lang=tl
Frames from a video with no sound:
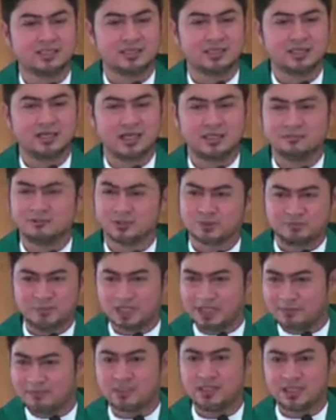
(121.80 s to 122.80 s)
Alam mo, kung
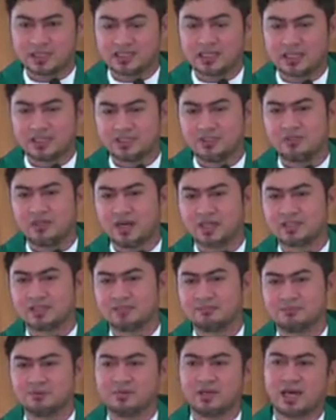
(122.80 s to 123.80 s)
binabalikan natin yung ating
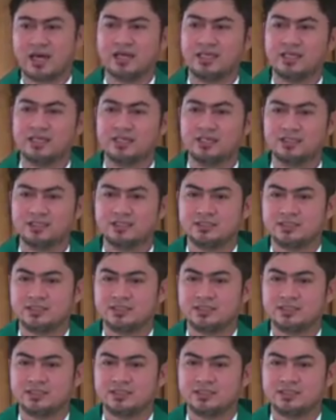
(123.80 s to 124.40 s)
buhay,